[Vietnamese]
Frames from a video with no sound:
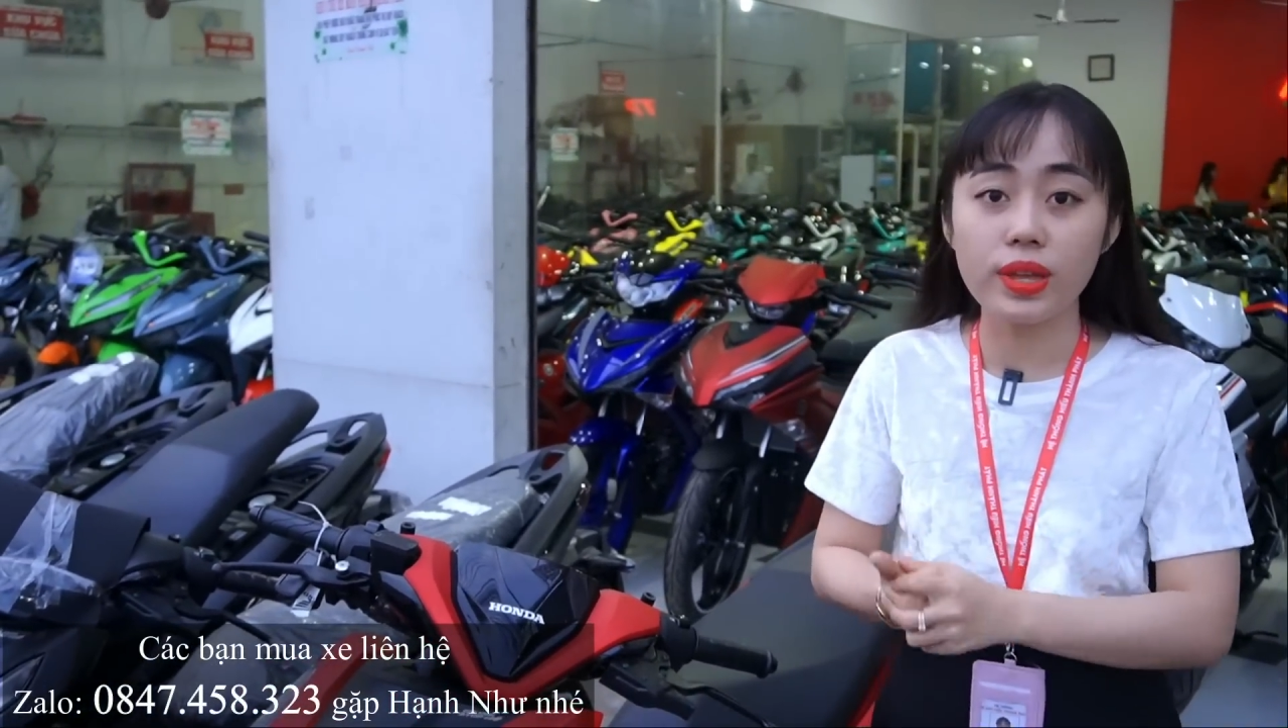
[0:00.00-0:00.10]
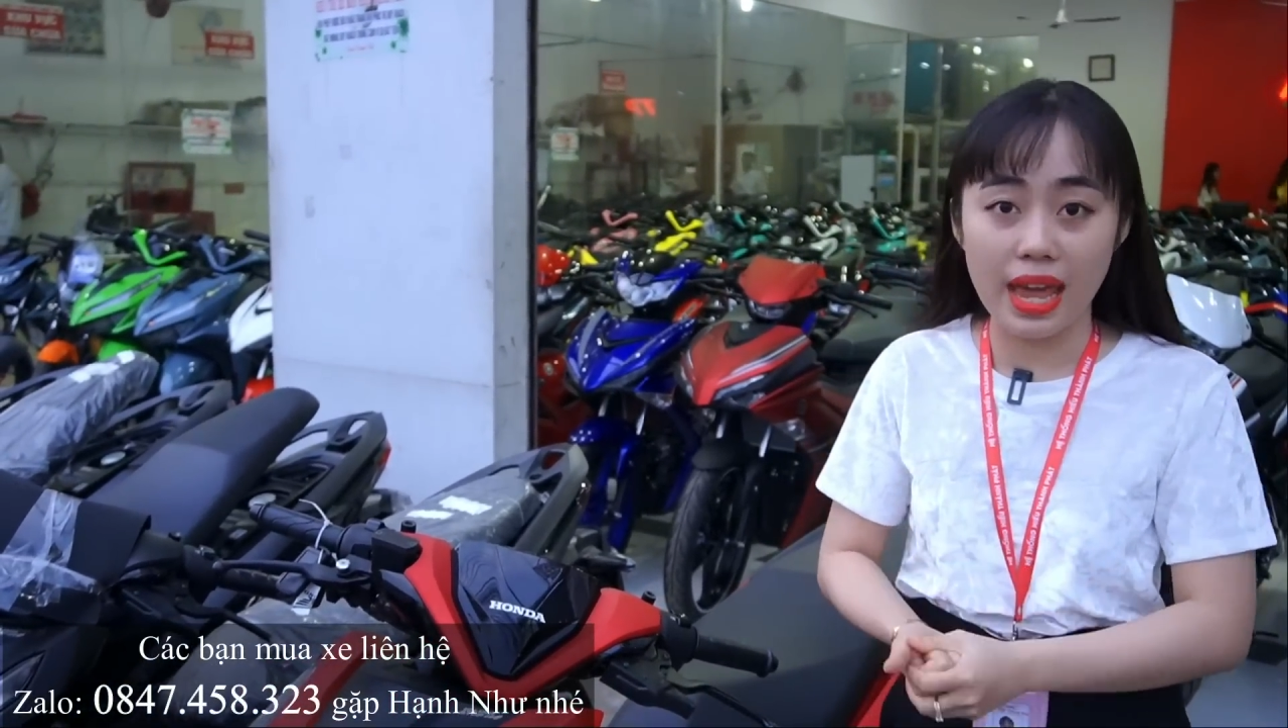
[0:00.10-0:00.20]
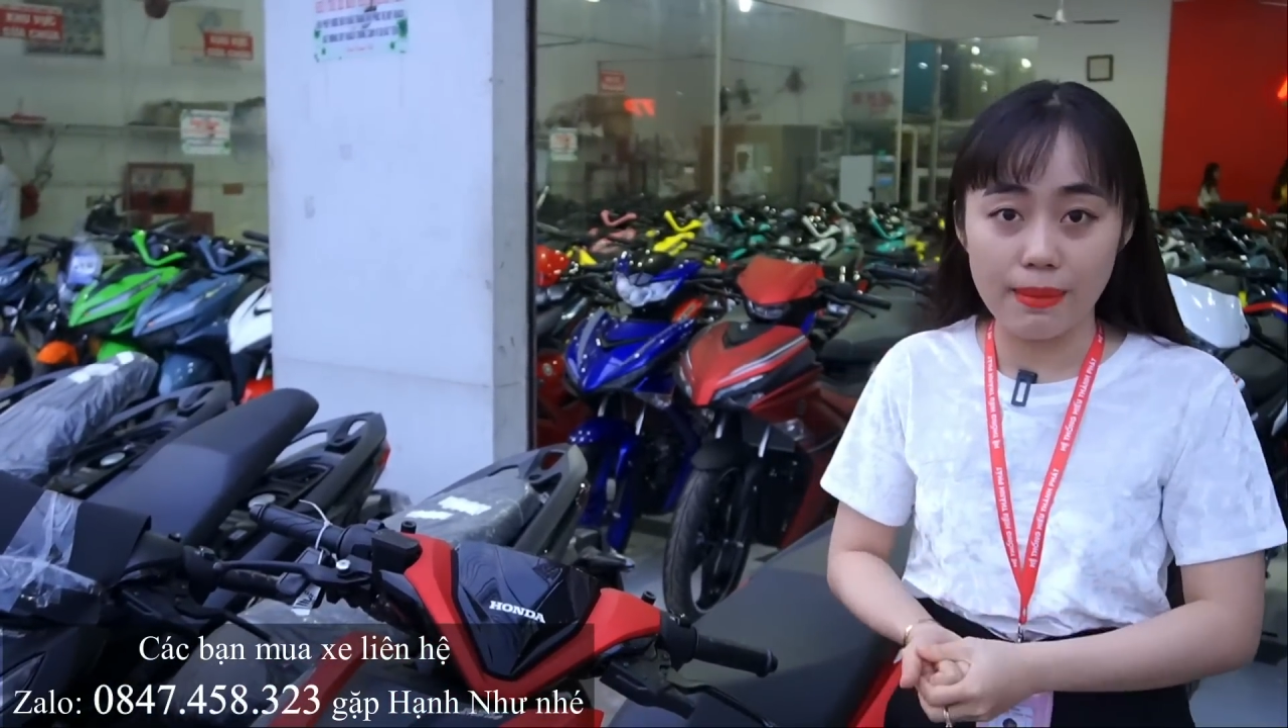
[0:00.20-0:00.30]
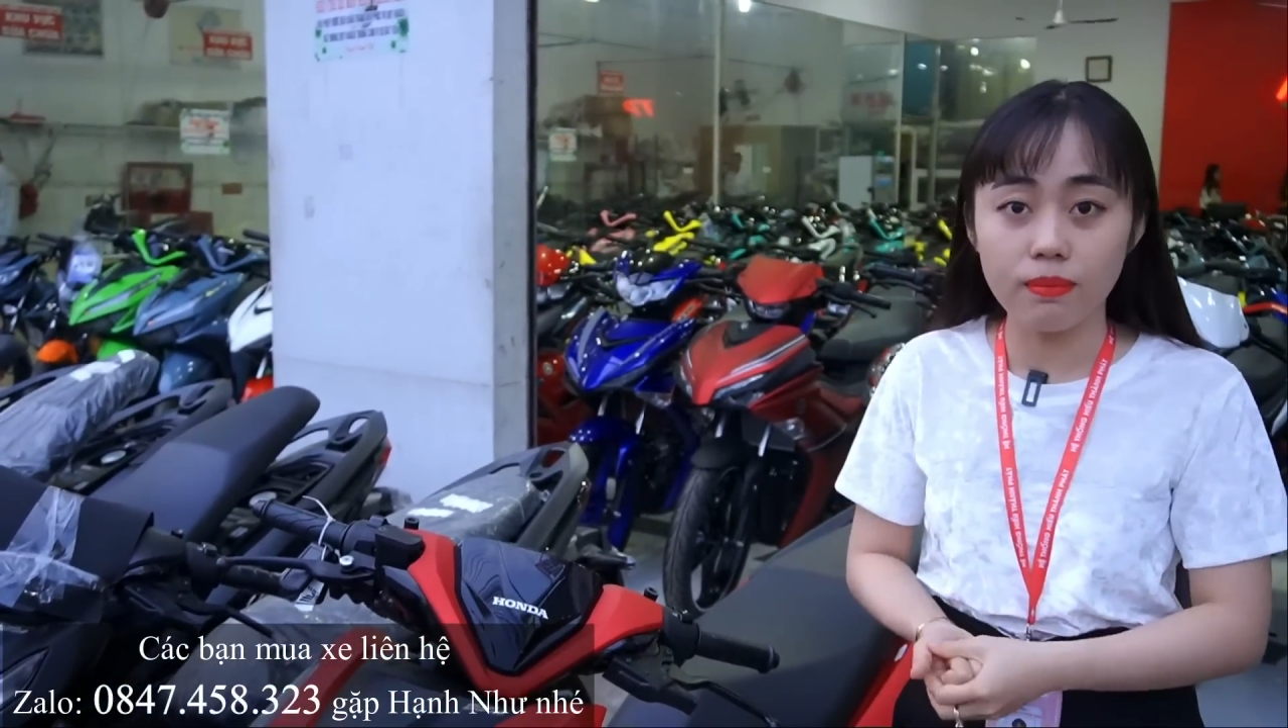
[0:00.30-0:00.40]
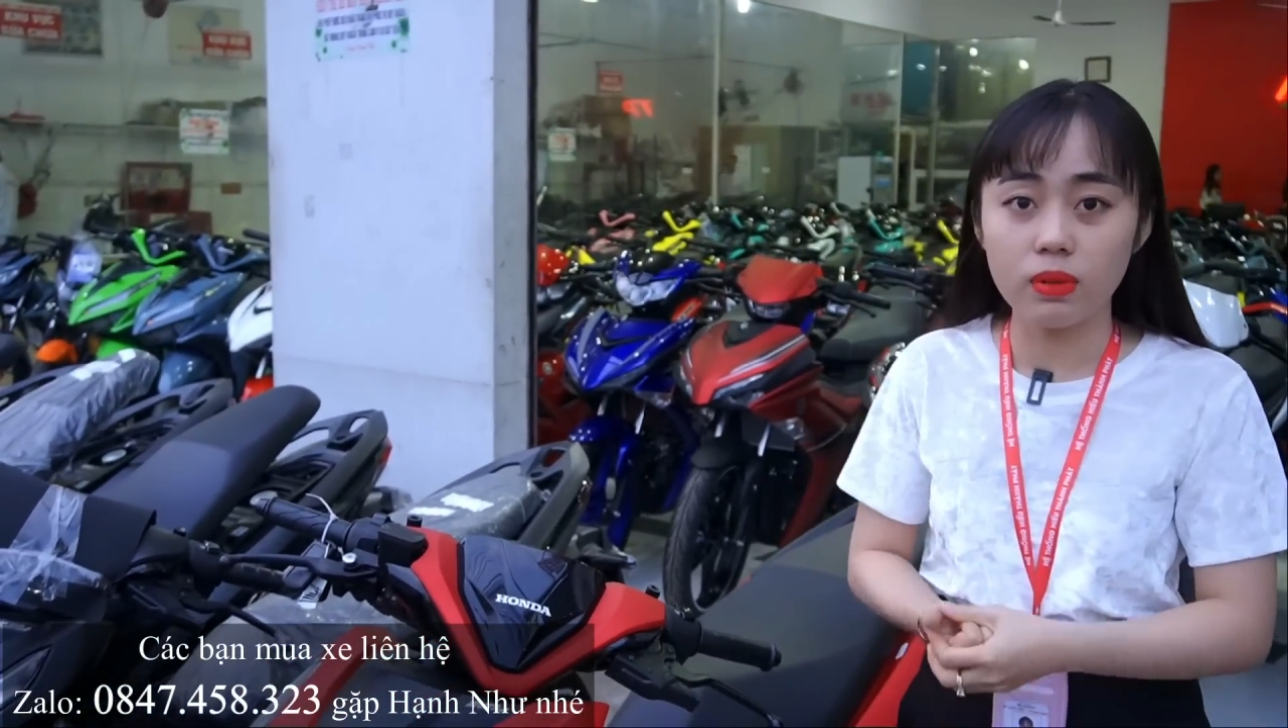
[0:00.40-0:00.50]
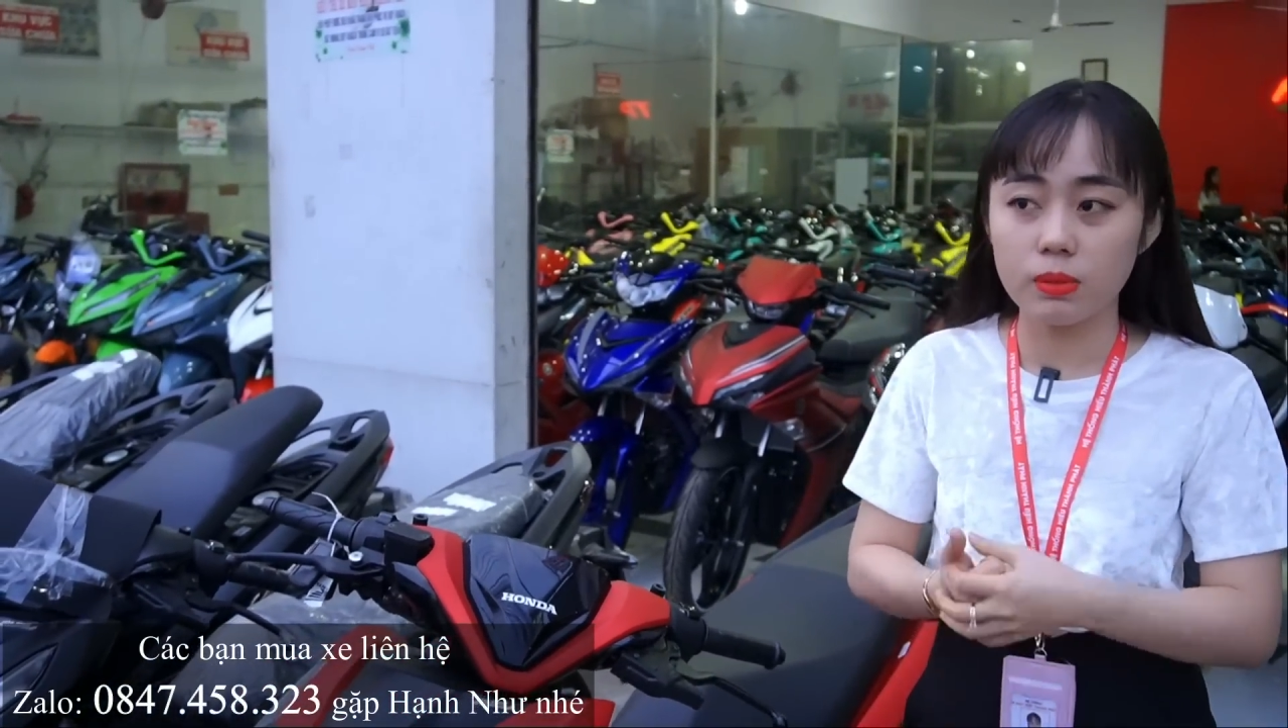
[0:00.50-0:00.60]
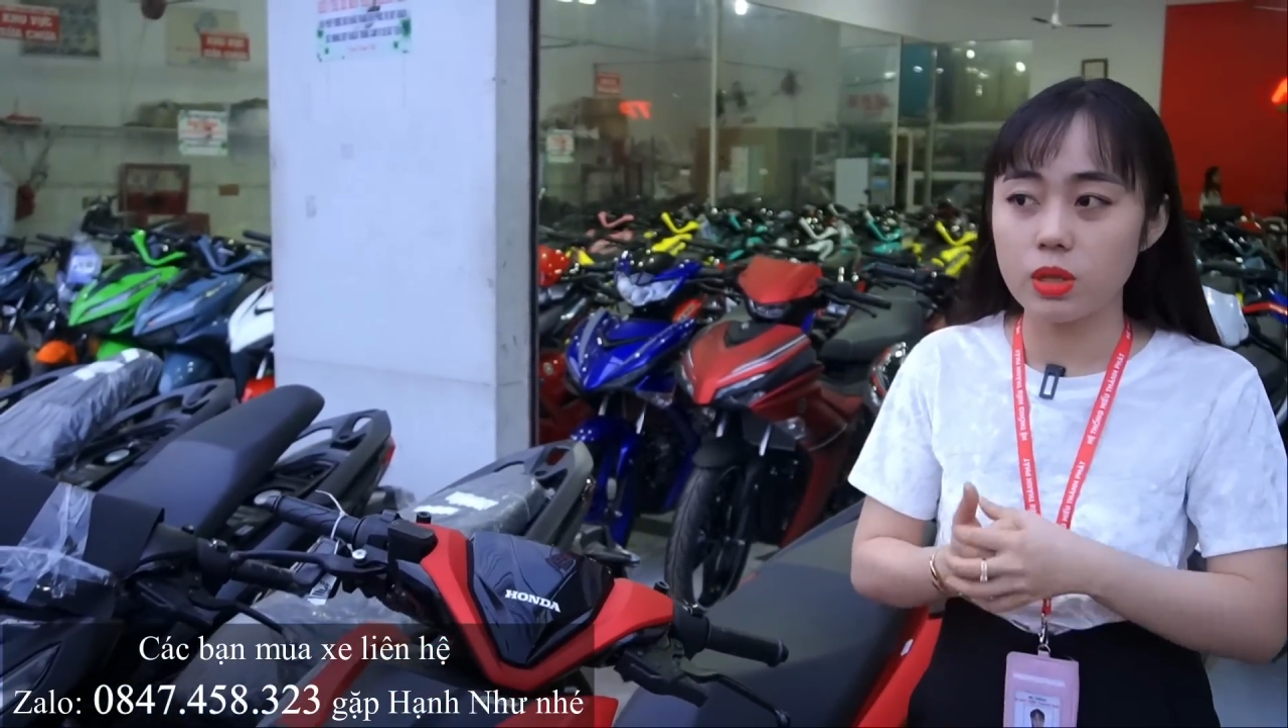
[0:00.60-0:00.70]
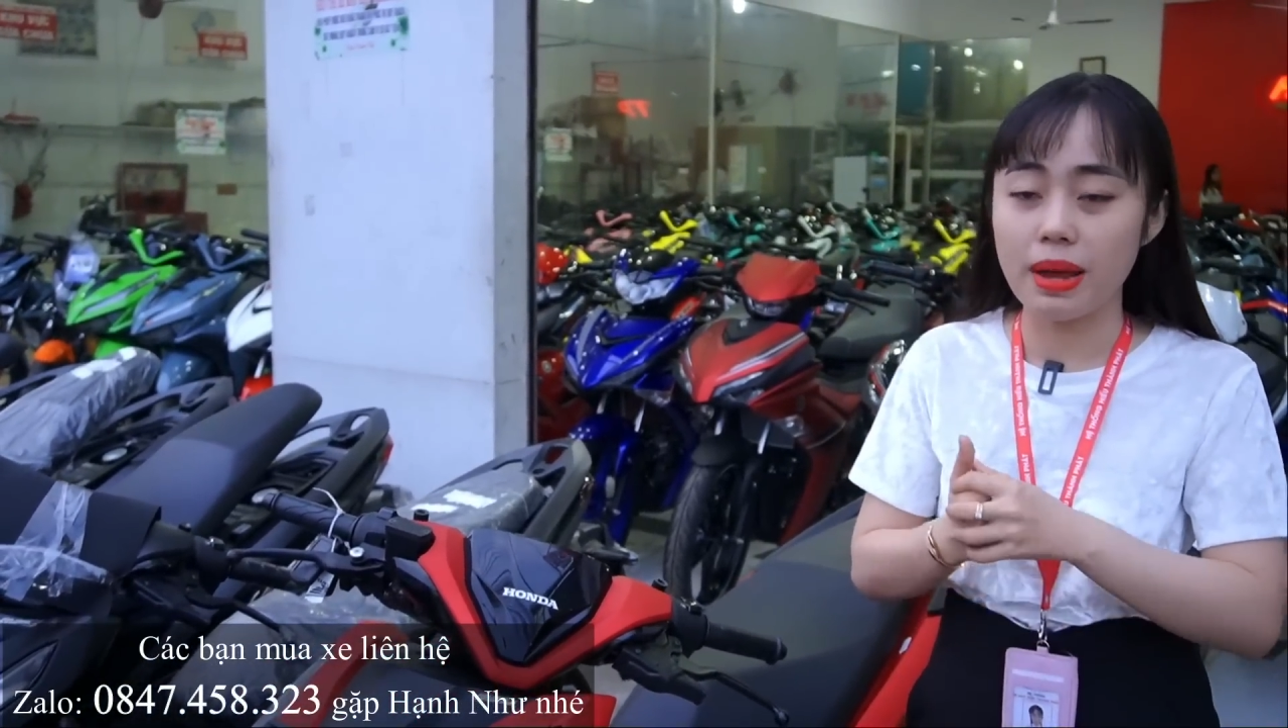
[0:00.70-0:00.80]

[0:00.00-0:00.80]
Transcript: là nâu nhám